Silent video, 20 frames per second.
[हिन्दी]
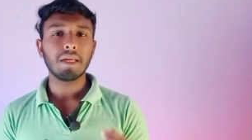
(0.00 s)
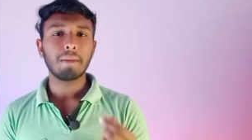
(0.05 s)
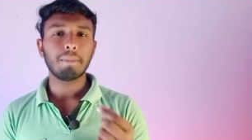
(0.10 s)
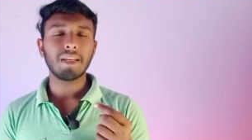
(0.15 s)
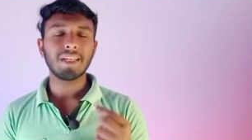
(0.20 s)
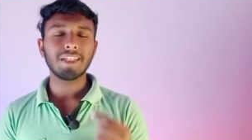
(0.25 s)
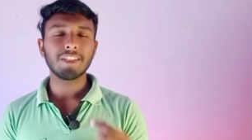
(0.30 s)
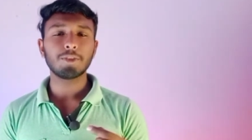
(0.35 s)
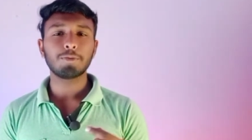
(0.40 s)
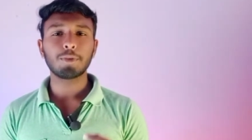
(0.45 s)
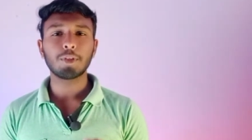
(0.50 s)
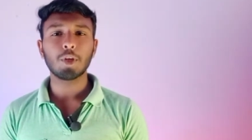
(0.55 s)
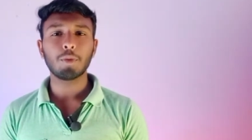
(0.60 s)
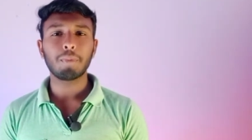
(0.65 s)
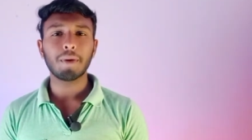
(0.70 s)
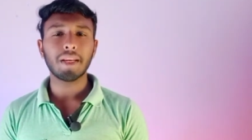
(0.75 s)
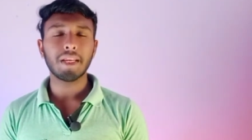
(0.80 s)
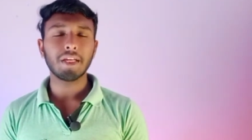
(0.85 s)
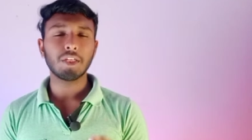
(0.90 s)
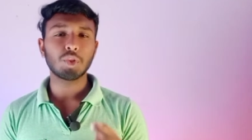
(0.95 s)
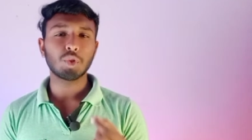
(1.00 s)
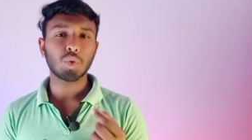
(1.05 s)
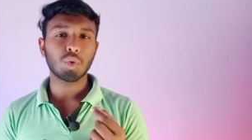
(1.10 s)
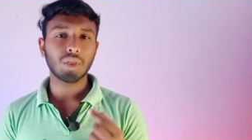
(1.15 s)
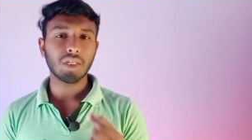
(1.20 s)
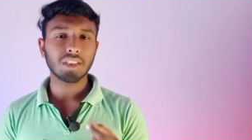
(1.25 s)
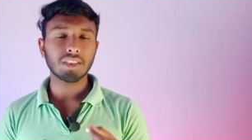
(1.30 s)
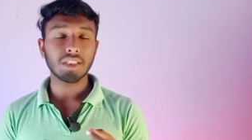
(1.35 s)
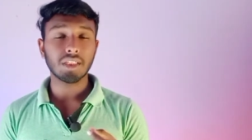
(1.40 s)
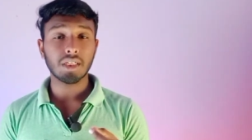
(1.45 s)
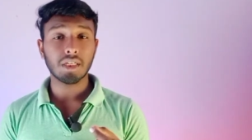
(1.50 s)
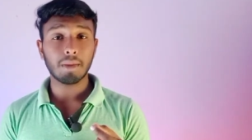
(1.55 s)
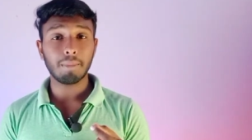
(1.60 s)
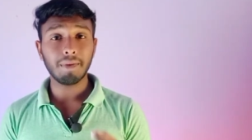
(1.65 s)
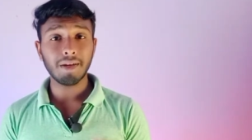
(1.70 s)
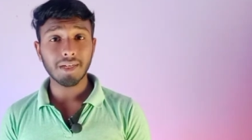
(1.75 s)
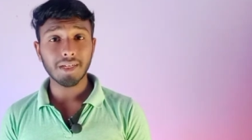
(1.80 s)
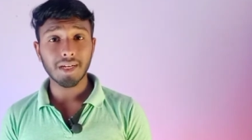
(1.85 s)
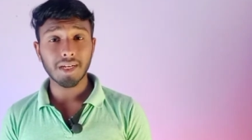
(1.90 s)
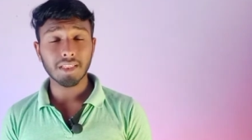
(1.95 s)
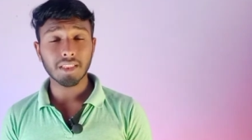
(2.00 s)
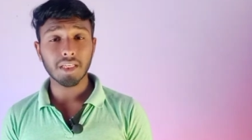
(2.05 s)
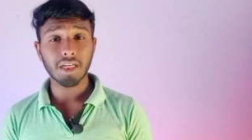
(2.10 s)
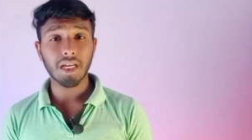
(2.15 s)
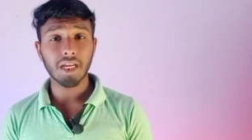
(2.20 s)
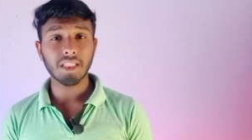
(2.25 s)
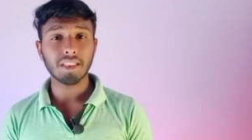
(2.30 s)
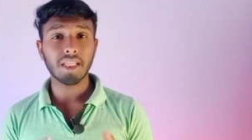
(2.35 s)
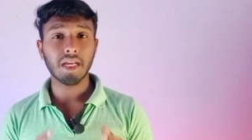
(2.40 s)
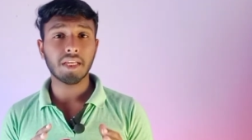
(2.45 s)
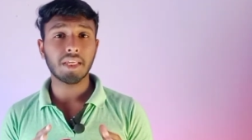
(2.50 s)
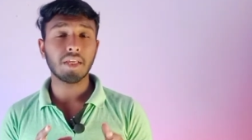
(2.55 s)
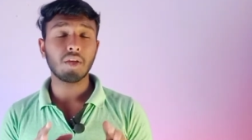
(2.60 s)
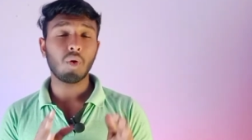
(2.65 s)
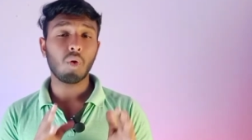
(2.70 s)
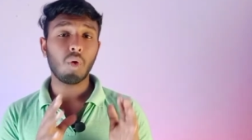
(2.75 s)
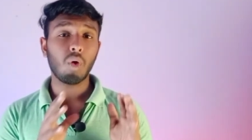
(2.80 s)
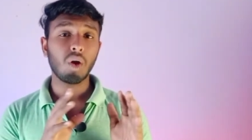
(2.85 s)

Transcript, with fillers: मेरे इस वीडियो पर एक छोटा सा कमेंट कर देना ताकि